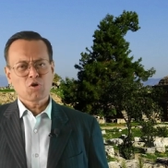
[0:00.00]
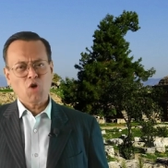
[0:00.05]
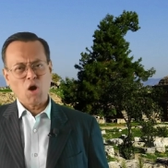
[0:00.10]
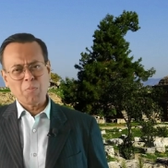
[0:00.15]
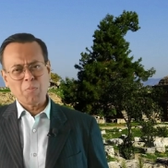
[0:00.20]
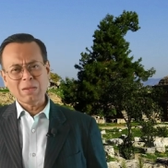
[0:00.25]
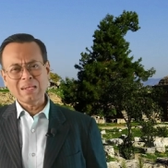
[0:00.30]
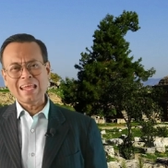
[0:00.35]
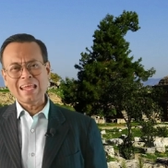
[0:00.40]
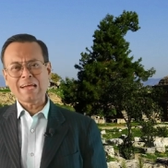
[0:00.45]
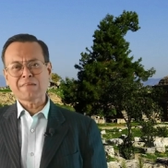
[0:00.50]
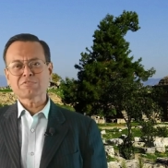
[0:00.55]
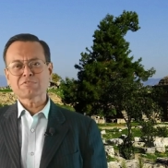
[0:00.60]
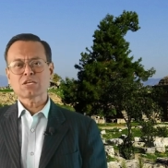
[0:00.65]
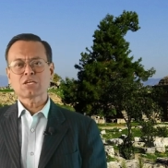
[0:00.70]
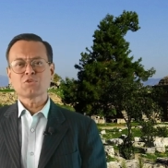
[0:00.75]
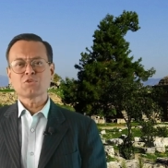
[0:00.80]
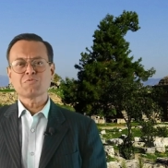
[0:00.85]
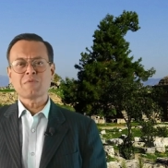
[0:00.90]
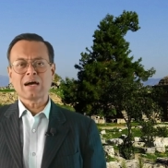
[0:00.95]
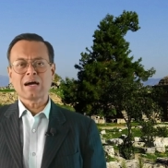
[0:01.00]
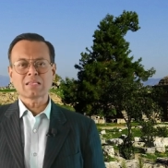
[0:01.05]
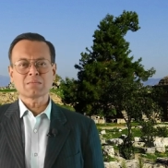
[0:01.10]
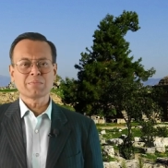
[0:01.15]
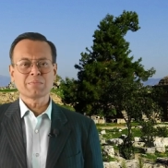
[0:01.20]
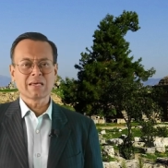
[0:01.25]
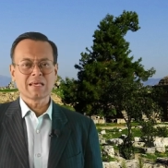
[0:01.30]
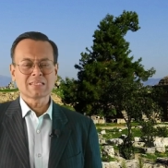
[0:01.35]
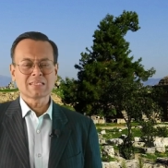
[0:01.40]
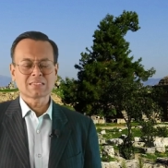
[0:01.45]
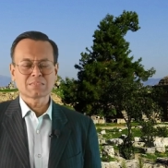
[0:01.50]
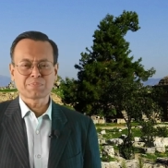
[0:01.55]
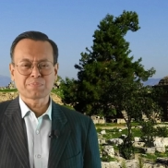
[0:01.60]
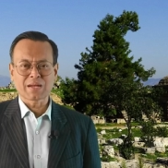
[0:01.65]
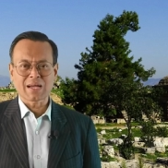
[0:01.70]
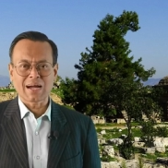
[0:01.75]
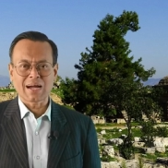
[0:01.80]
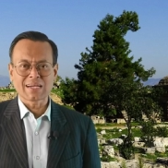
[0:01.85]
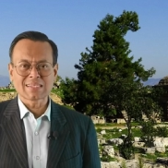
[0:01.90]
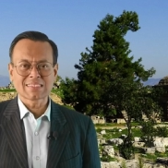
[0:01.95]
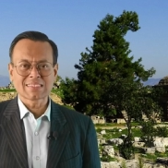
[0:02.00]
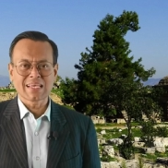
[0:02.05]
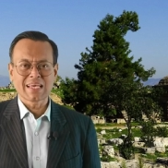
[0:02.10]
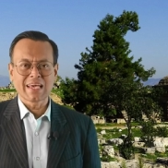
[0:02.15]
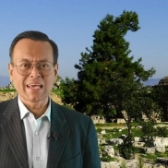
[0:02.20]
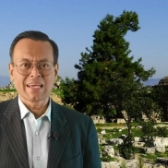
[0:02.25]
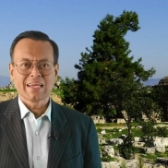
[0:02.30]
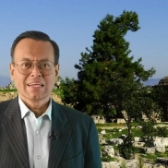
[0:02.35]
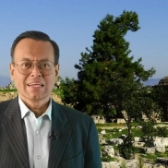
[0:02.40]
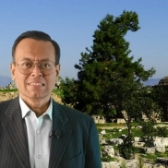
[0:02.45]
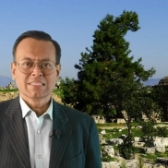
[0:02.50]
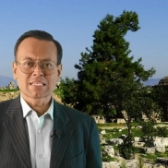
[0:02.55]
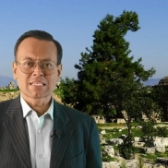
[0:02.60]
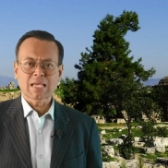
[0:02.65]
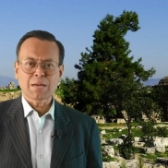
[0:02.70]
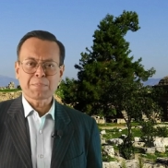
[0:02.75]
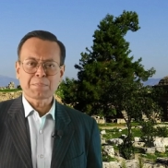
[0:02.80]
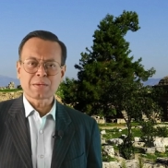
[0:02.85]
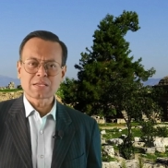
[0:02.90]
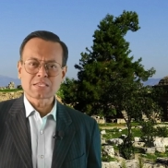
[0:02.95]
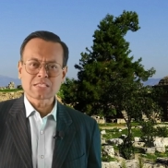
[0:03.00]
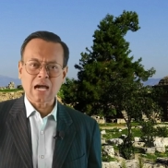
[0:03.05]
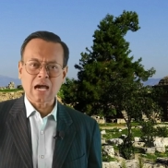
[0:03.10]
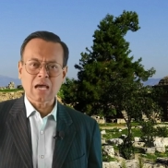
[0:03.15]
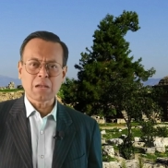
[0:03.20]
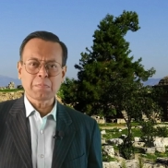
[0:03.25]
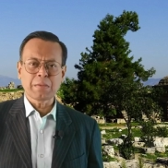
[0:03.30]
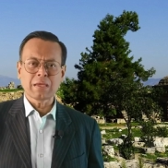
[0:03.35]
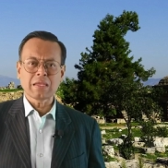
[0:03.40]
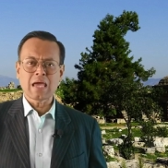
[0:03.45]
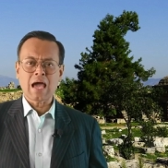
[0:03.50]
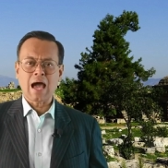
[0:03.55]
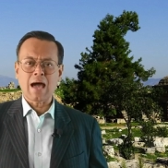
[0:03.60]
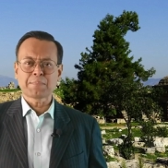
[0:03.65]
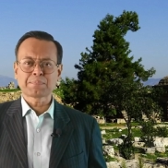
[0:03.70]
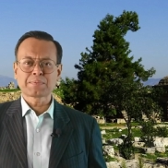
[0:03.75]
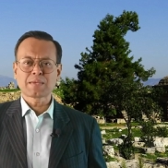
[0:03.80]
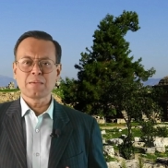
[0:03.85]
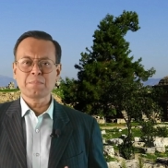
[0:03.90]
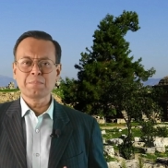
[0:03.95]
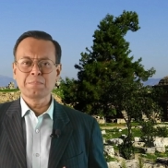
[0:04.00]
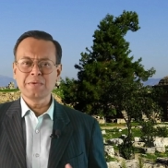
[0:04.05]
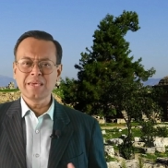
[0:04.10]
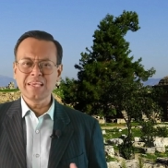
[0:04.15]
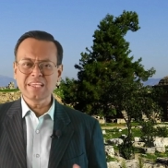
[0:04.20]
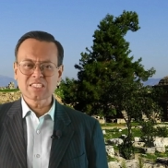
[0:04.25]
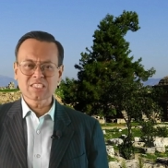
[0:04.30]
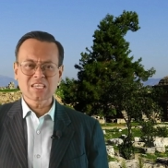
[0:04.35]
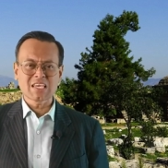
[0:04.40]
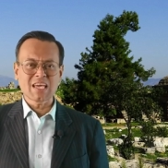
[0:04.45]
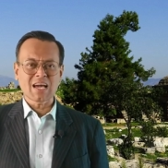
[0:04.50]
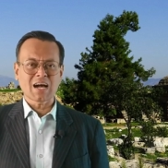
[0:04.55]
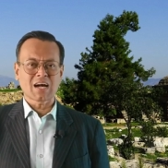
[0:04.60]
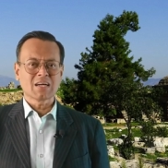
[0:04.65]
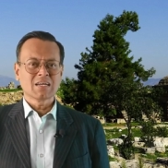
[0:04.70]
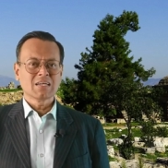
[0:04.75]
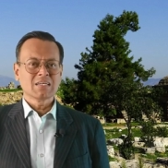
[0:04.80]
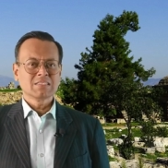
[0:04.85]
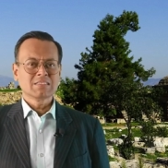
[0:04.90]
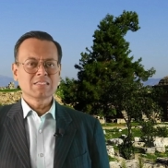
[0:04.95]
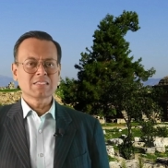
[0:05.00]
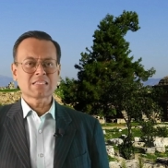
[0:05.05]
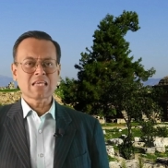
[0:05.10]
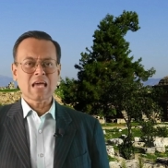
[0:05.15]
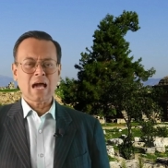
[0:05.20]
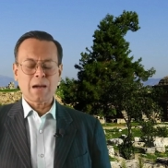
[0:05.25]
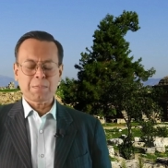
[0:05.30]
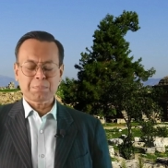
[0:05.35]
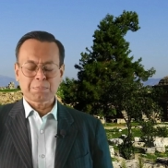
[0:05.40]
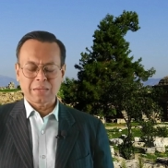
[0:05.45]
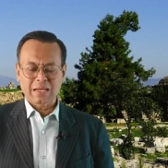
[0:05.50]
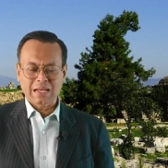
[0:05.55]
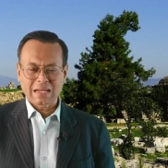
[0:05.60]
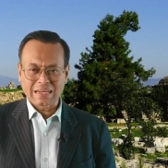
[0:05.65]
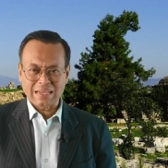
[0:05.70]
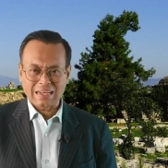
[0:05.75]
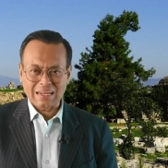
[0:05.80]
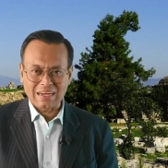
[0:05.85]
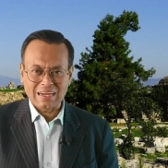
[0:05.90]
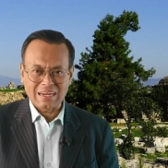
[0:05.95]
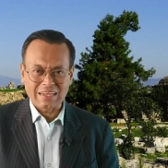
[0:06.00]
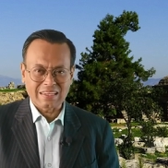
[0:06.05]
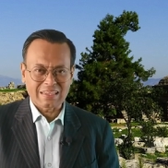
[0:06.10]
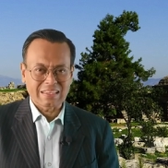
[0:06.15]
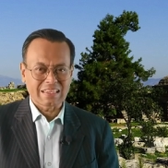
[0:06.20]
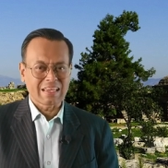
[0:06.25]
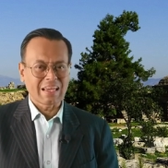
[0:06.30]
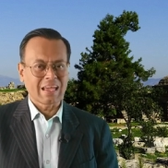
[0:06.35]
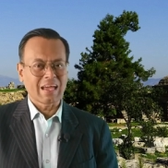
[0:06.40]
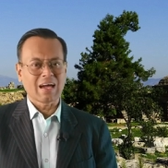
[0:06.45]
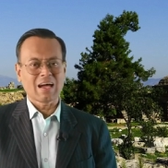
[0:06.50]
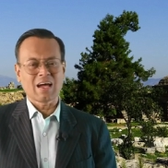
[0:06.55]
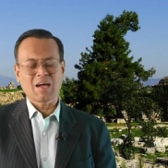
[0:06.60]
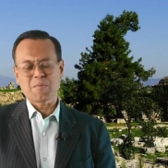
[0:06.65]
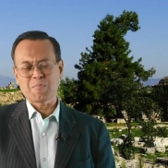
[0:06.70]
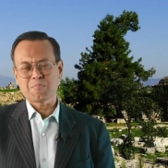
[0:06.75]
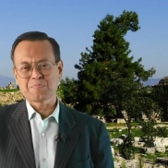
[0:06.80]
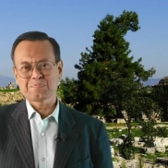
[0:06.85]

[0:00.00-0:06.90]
कॉमन लैंग्वेज अनुवाद में इस प्रकार से है जिसका प्रचार मैंने आपके बीच किया जिसे आपने ग्रहण किया